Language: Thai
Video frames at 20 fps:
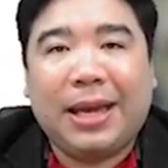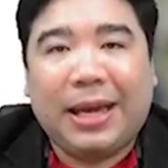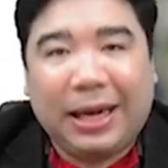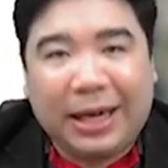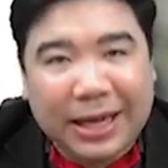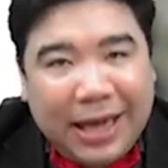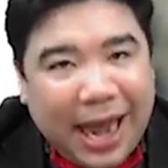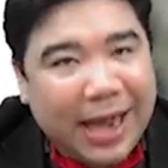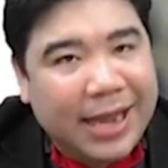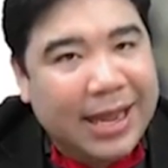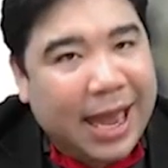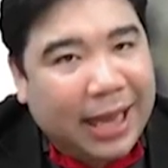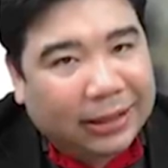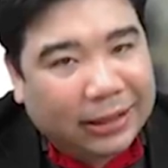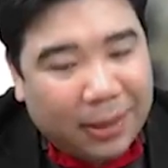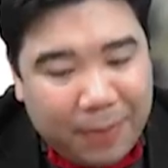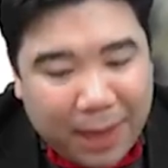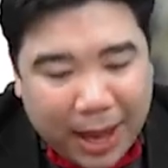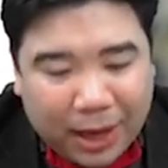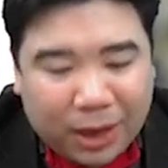หรือใครอยาก
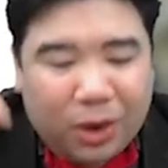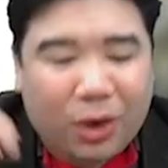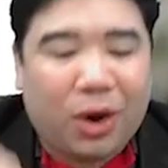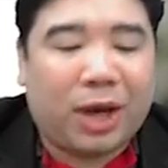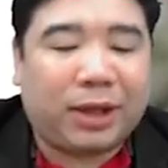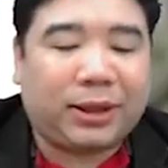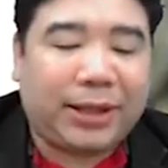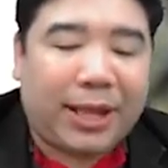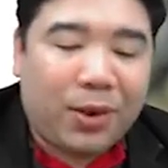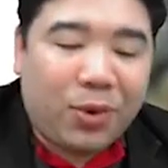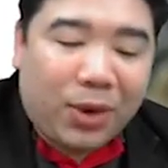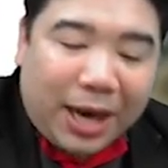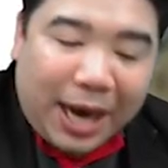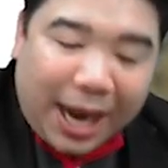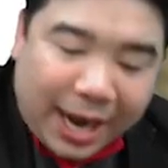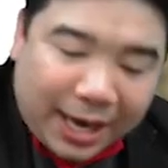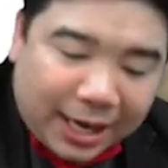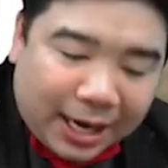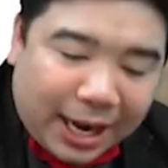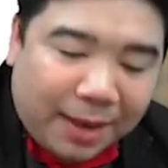สมัครคอร์สติว ก็
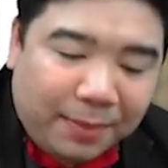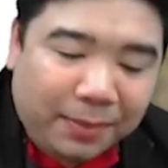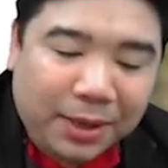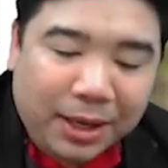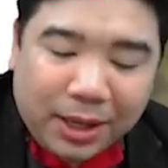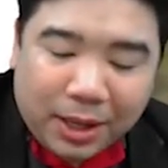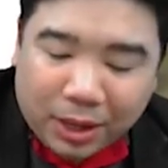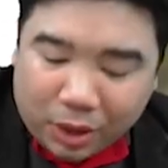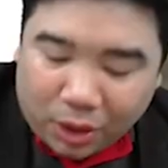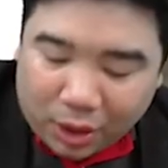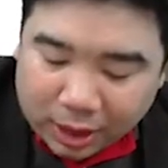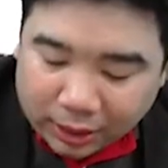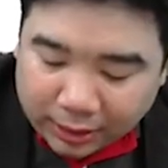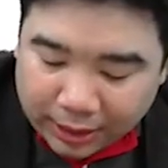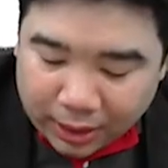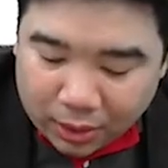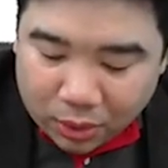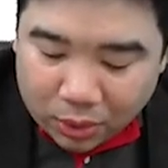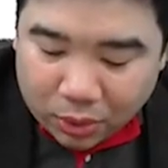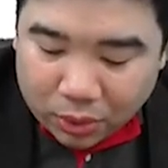ได้นะครับคอร์ส
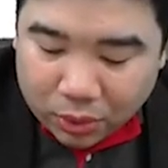ติว